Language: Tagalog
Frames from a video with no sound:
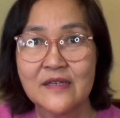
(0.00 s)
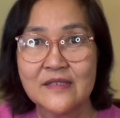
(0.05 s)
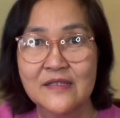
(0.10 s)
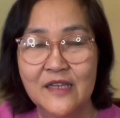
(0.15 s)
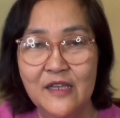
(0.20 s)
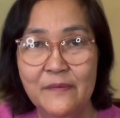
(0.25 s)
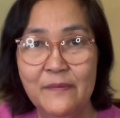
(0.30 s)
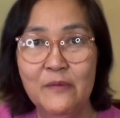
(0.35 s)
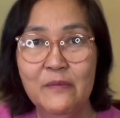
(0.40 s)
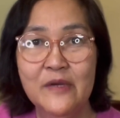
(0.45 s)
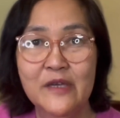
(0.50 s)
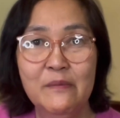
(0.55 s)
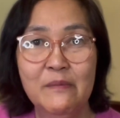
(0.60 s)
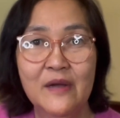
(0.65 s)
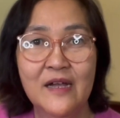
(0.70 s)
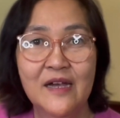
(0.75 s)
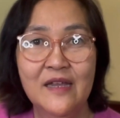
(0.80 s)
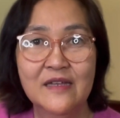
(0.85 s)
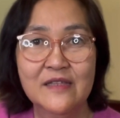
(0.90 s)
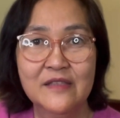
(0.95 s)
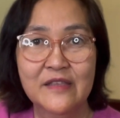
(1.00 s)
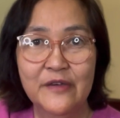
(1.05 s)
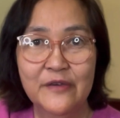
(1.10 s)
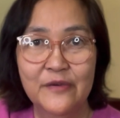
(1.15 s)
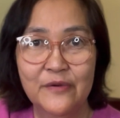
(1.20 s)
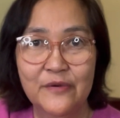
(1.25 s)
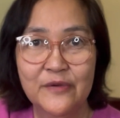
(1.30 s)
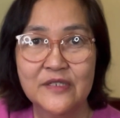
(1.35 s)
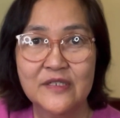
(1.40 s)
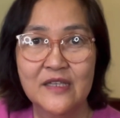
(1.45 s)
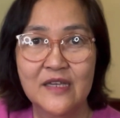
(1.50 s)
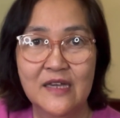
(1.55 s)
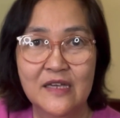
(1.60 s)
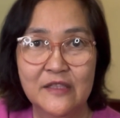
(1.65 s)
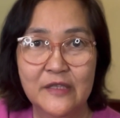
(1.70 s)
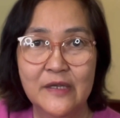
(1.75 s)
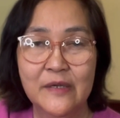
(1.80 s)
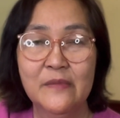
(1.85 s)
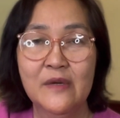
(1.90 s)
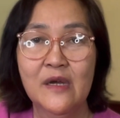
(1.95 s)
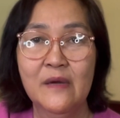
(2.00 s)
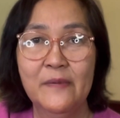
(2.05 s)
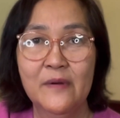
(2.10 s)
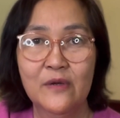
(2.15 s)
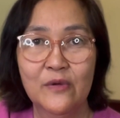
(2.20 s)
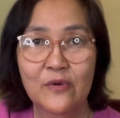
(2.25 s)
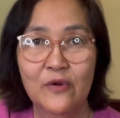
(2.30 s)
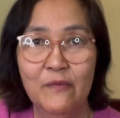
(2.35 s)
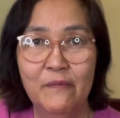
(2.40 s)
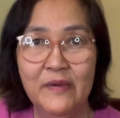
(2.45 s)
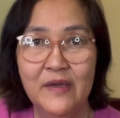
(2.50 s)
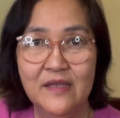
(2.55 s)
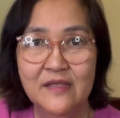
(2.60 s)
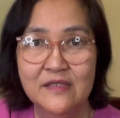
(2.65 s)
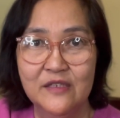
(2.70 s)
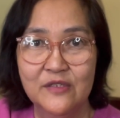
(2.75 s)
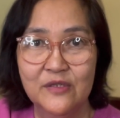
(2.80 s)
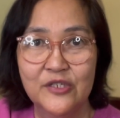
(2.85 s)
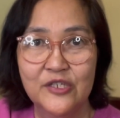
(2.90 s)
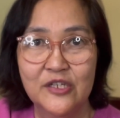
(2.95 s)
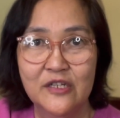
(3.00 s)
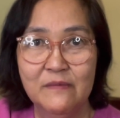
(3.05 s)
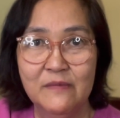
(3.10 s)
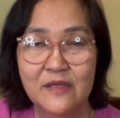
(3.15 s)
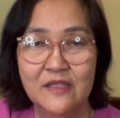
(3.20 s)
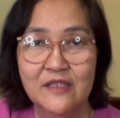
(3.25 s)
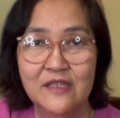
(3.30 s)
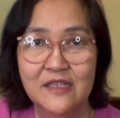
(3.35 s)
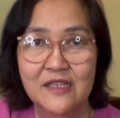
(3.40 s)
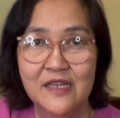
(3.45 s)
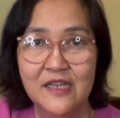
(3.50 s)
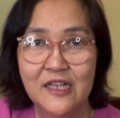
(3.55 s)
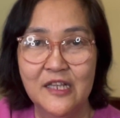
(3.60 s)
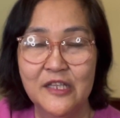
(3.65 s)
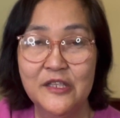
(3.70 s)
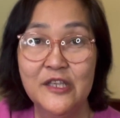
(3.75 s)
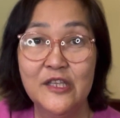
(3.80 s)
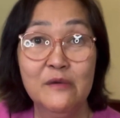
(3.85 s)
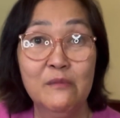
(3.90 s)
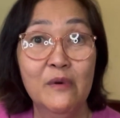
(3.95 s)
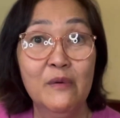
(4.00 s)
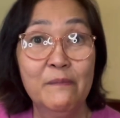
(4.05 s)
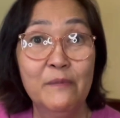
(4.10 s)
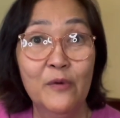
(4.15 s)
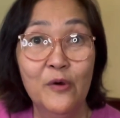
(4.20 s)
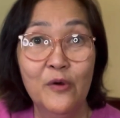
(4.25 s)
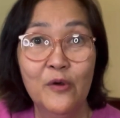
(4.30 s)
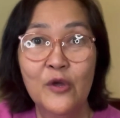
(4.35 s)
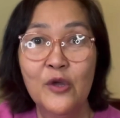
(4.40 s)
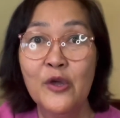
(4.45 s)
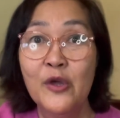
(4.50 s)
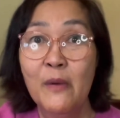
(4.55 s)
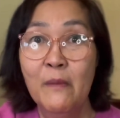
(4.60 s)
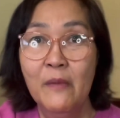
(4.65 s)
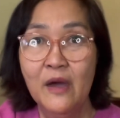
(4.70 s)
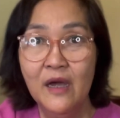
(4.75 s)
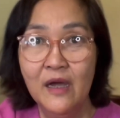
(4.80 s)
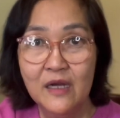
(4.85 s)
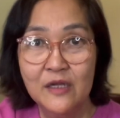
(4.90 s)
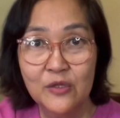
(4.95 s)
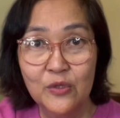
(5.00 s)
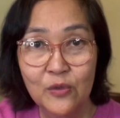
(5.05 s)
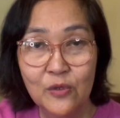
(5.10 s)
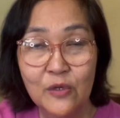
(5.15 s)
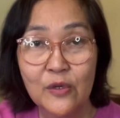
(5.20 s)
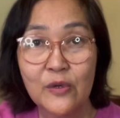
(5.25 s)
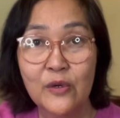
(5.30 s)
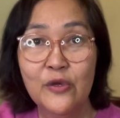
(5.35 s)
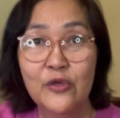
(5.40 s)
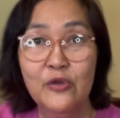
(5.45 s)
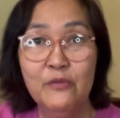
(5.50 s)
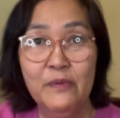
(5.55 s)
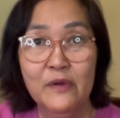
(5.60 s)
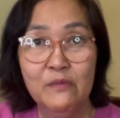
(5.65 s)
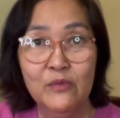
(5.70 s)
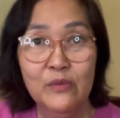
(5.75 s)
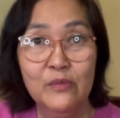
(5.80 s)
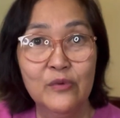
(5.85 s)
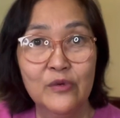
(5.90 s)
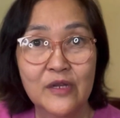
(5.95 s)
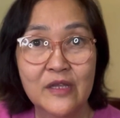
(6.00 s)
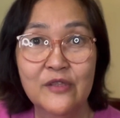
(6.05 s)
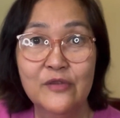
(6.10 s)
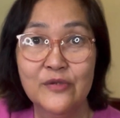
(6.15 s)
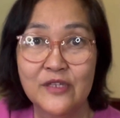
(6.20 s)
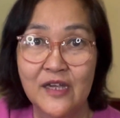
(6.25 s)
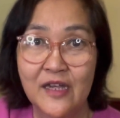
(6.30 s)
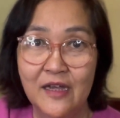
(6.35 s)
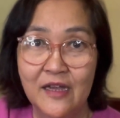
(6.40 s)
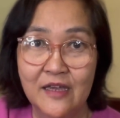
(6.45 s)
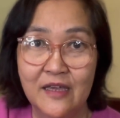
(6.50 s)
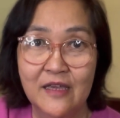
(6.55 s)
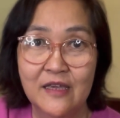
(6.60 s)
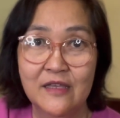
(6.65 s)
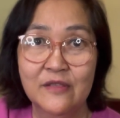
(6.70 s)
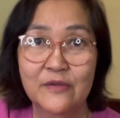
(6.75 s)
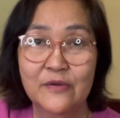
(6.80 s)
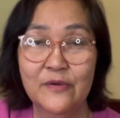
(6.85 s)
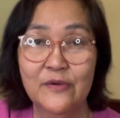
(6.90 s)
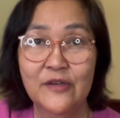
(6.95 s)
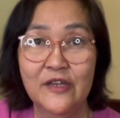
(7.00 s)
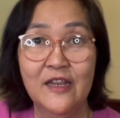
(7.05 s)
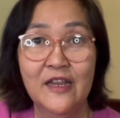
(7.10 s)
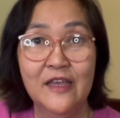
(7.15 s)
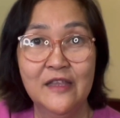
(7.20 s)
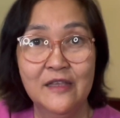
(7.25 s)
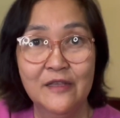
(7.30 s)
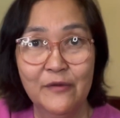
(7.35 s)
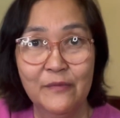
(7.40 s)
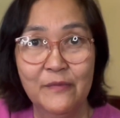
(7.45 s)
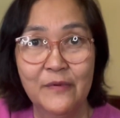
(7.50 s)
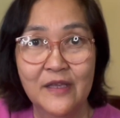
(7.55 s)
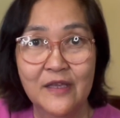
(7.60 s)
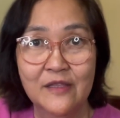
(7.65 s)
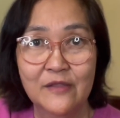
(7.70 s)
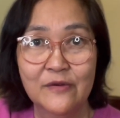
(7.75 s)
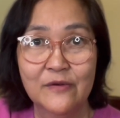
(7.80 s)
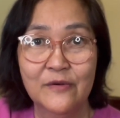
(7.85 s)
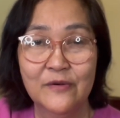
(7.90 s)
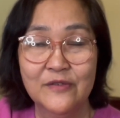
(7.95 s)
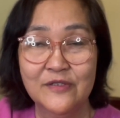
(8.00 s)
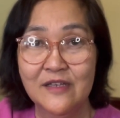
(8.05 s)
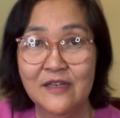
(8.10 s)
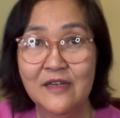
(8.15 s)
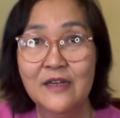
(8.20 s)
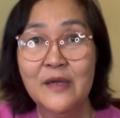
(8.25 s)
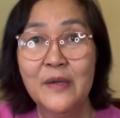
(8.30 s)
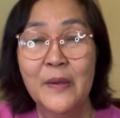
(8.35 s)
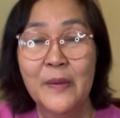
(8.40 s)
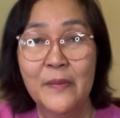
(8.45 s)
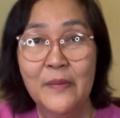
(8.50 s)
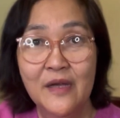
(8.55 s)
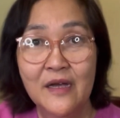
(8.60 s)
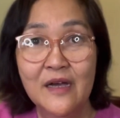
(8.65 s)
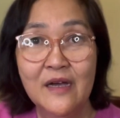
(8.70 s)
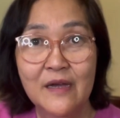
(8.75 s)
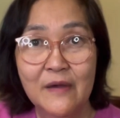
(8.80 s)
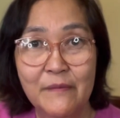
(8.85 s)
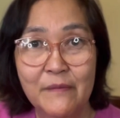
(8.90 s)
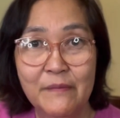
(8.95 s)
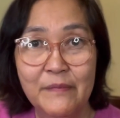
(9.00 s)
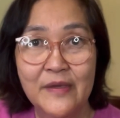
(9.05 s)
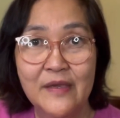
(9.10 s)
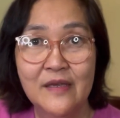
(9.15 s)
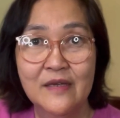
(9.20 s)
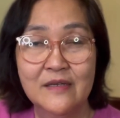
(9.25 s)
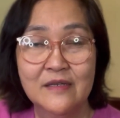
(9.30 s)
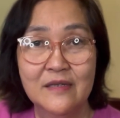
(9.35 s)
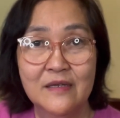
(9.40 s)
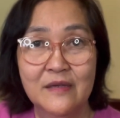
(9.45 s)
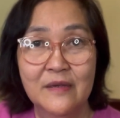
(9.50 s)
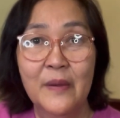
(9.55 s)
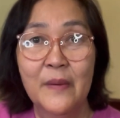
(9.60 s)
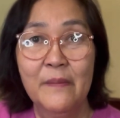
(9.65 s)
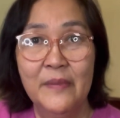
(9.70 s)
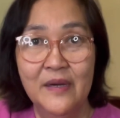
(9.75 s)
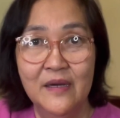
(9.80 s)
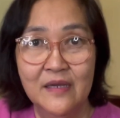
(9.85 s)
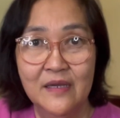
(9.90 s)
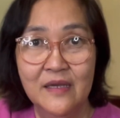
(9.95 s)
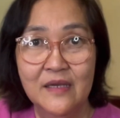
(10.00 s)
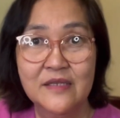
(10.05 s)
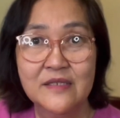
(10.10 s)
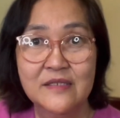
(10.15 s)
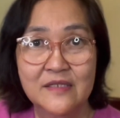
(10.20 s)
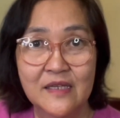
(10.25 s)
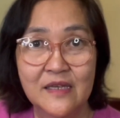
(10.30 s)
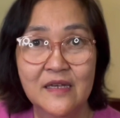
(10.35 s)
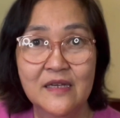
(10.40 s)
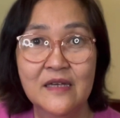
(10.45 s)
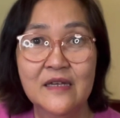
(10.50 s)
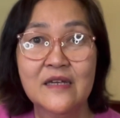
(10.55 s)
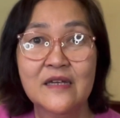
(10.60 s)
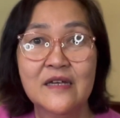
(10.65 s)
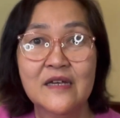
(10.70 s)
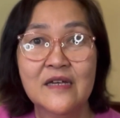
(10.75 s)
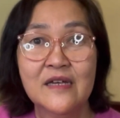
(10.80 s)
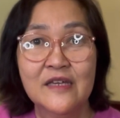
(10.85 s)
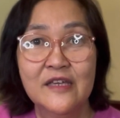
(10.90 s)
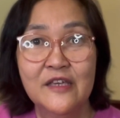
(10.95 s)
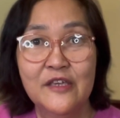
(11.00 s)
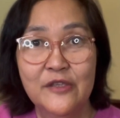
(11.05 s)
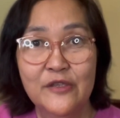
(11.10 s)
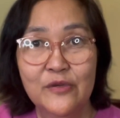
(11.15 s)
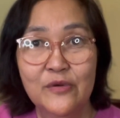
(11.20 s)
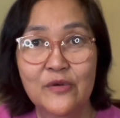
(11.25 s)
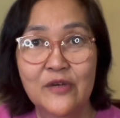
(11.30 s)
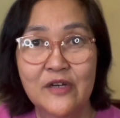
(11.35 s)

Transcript: Sana po maging magalang tayo sa ating mga pagkukomment sa social media dahil hindi naman po makakatulong yung pagmumura nyo sa akin o kay Lenny Robredo o sa mga kakamping para sa inyong